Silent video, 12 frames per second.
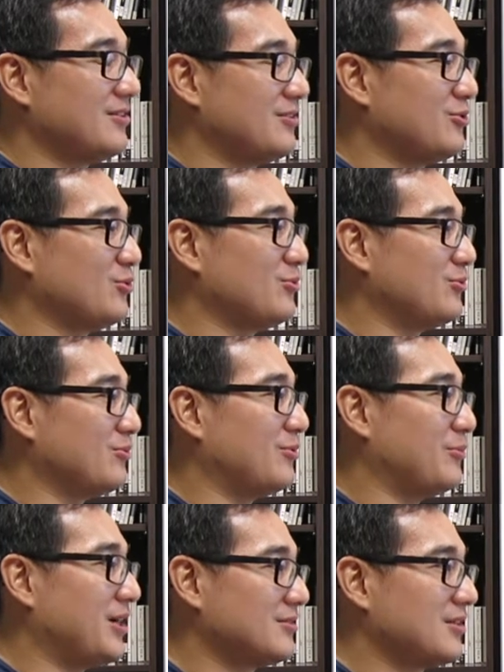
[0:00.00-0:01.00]
因为我
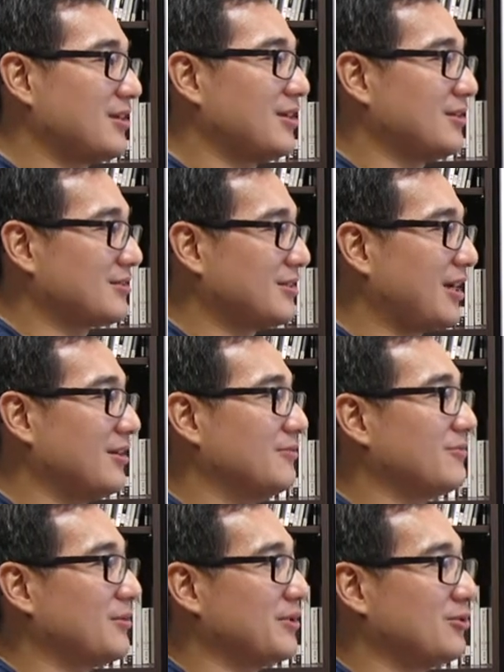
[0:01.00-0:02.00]
妈在待人
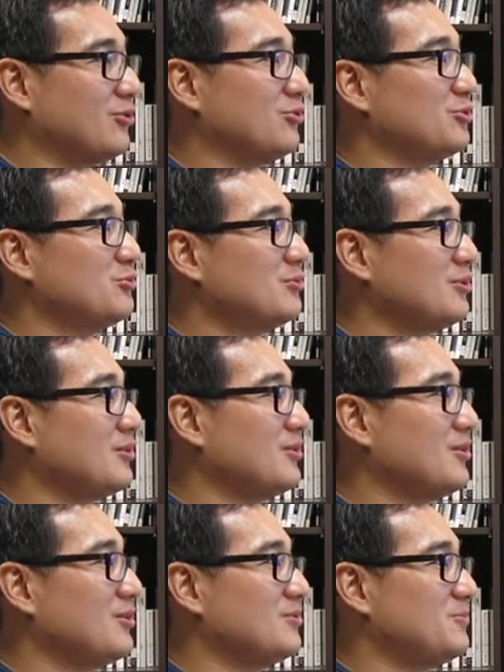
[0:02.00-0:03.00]
方面都，
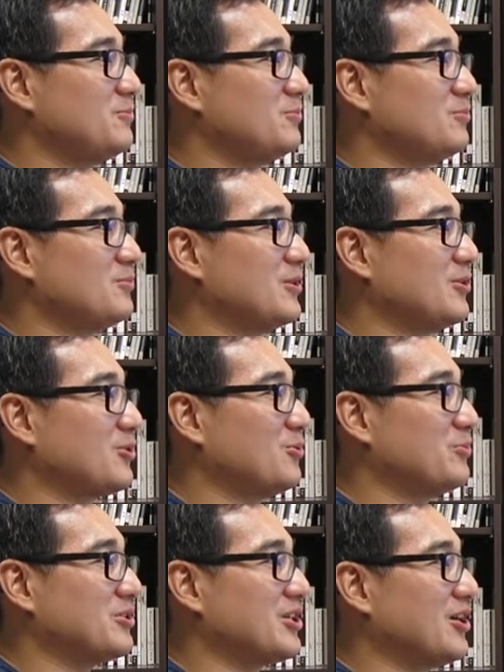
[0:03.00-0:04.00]
也都
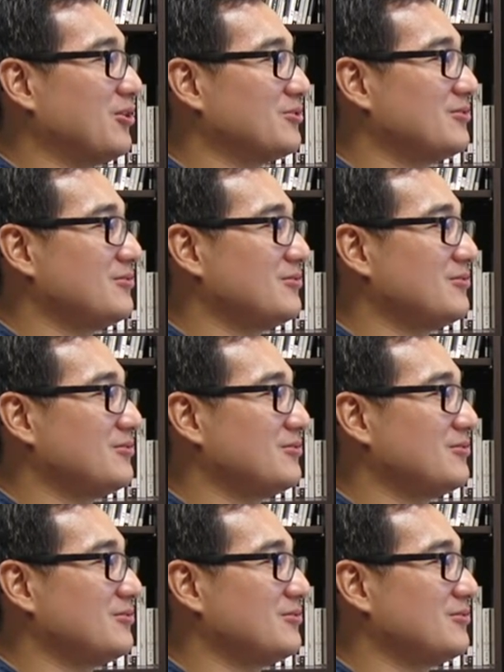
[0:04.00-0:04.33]
比较。